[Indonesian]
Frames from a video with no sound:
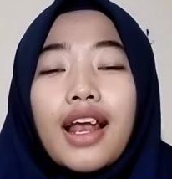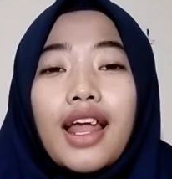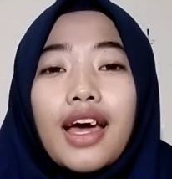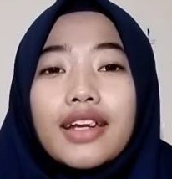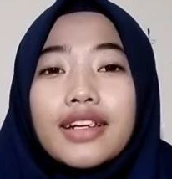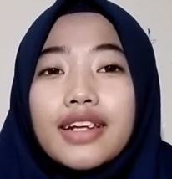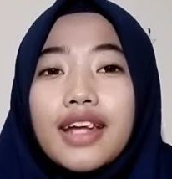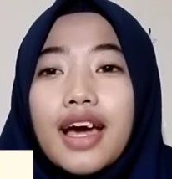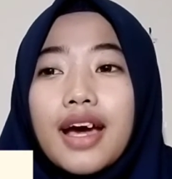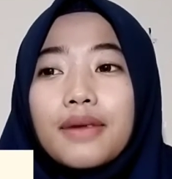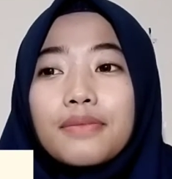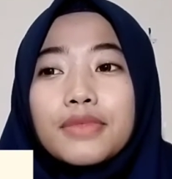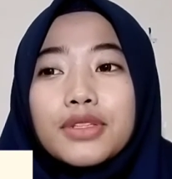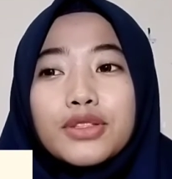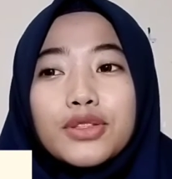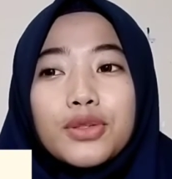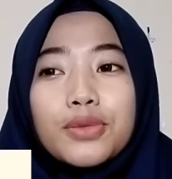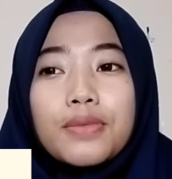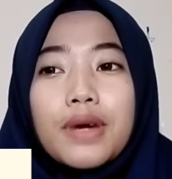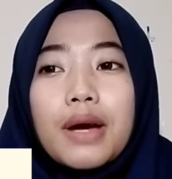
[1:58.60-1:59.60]
Landa
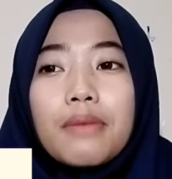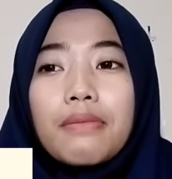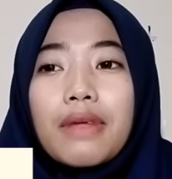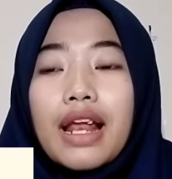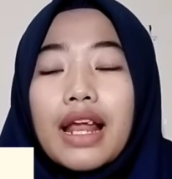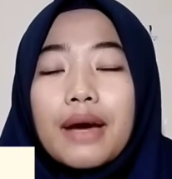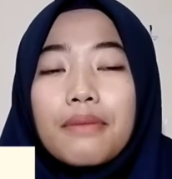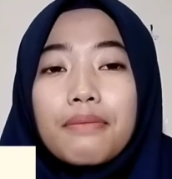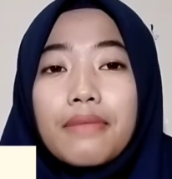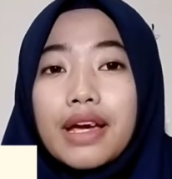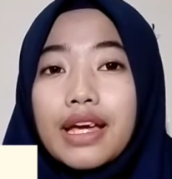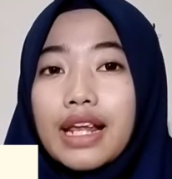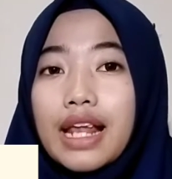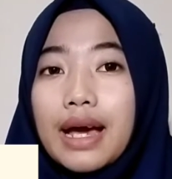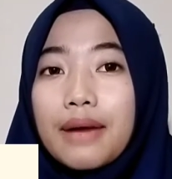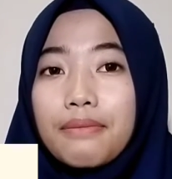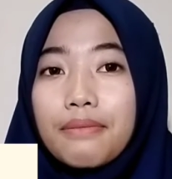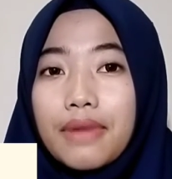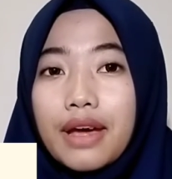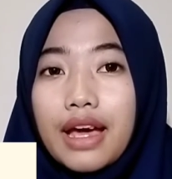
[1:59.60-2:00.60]
mencoba
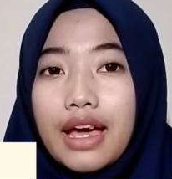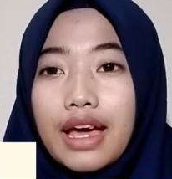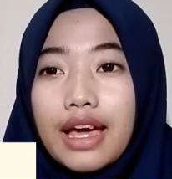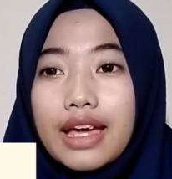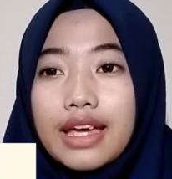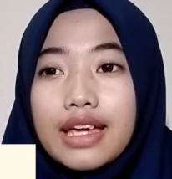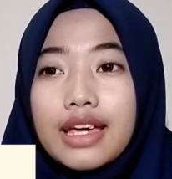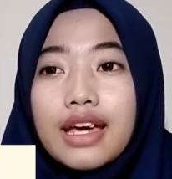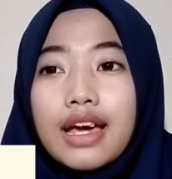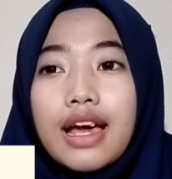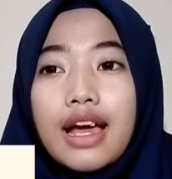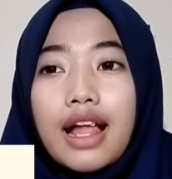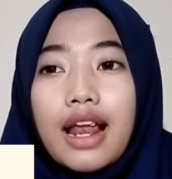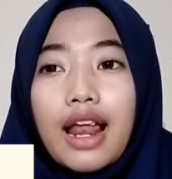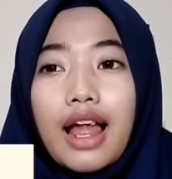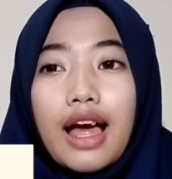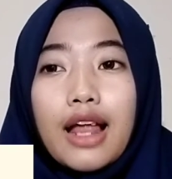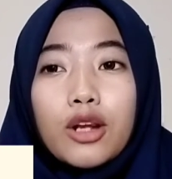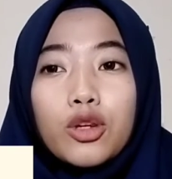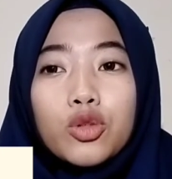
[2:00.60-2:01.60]
melambai-lambai,
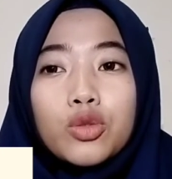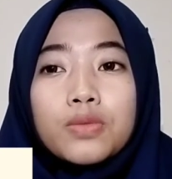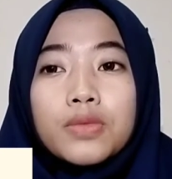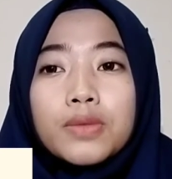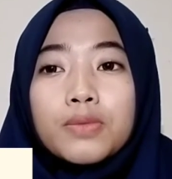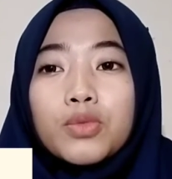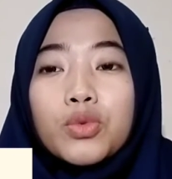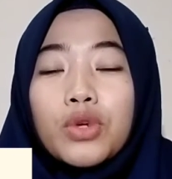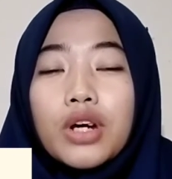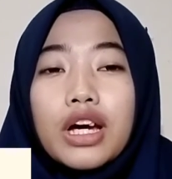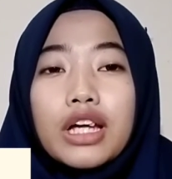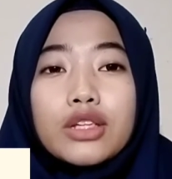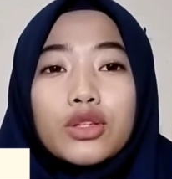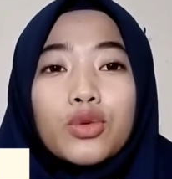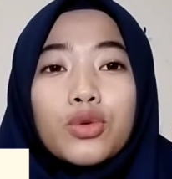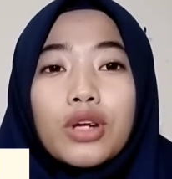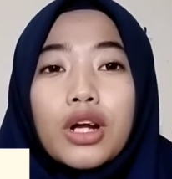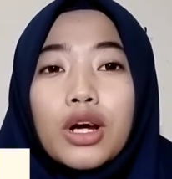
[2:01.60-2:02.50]
lalu membuat